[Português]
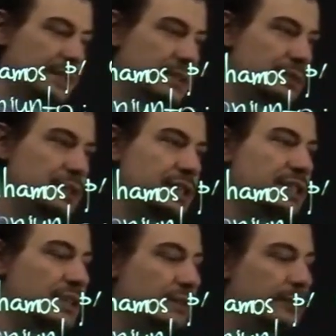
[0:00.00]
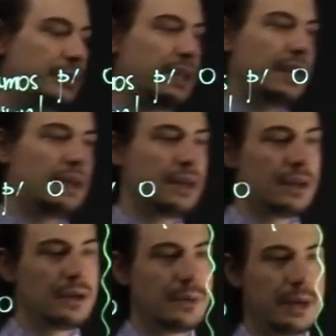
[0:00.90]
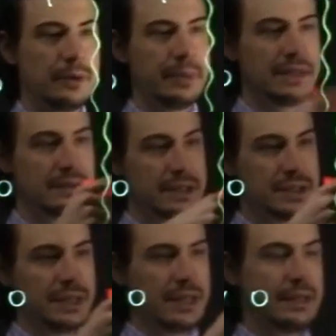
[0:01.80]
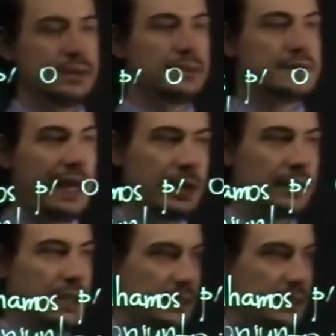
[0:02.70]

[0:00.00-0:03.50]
sugestivo porque o a e o b estão à direita do zero, né?